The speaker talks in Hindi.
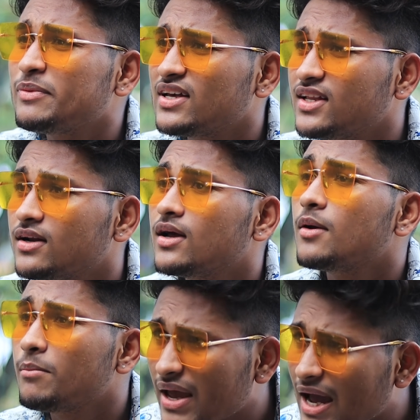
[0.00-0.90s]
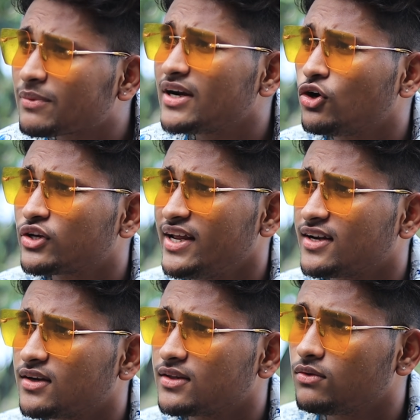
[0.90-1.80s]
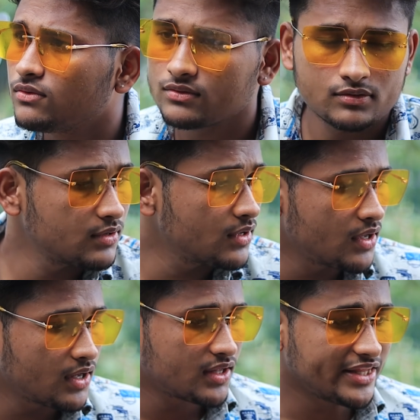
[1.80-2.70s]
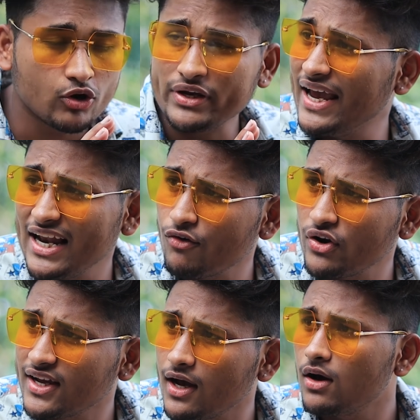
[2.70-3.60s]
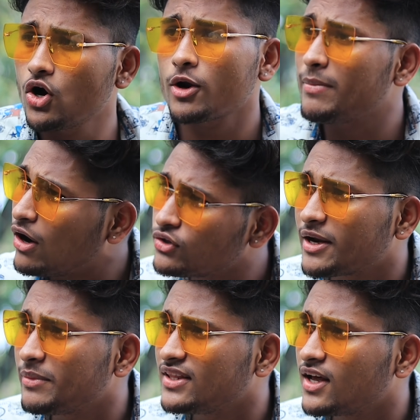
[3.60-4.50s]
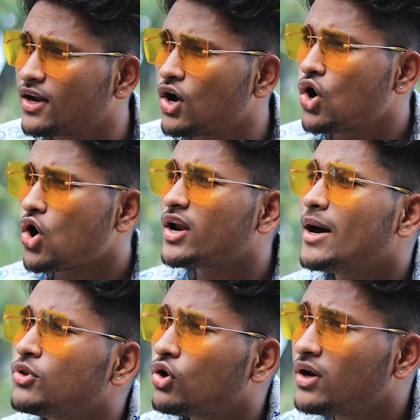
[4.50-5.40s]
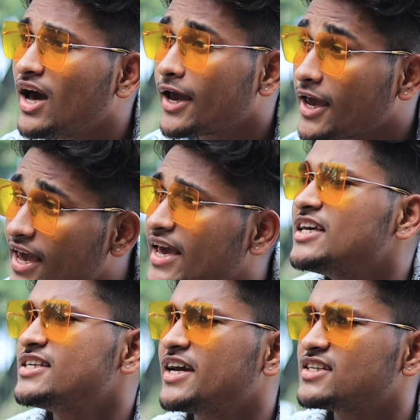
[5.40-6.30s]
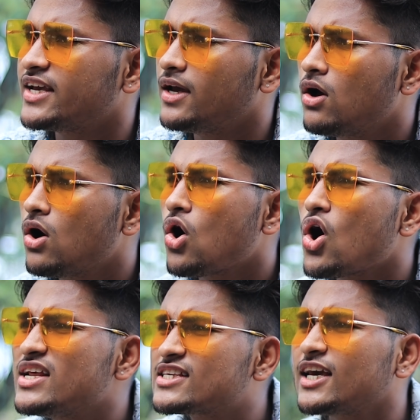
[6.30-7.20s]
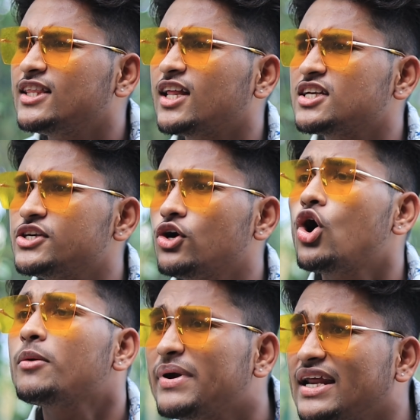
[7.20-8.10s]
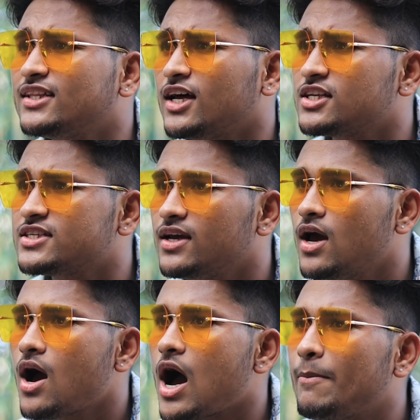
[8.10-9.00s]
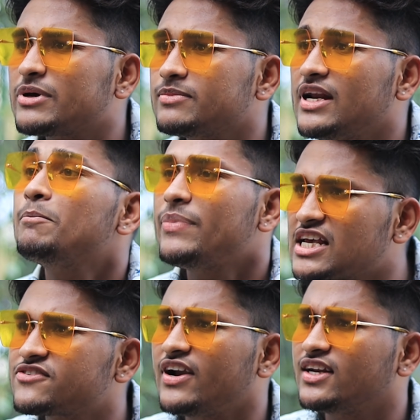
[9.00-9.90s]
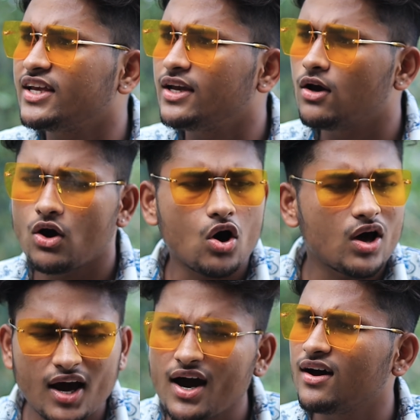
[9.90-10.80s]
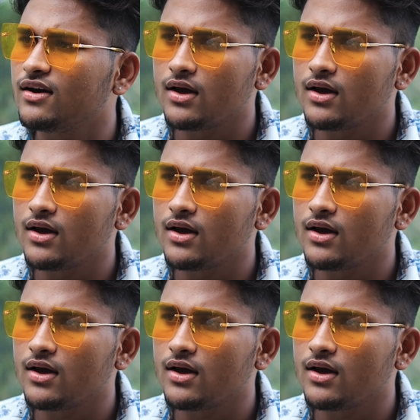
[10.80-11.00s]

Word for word: मी ब्रदर मैं आपका डाउट क्लियर करता हूँ देखो ये है लवोनिका और मैं हूँ धर्मेंद्र और हम दोनों ना एक ही जगह से हैं और इसके दादाजी और मेरे दादाजी आपस में ना बेस्ट फ्रेंड थे और हाँ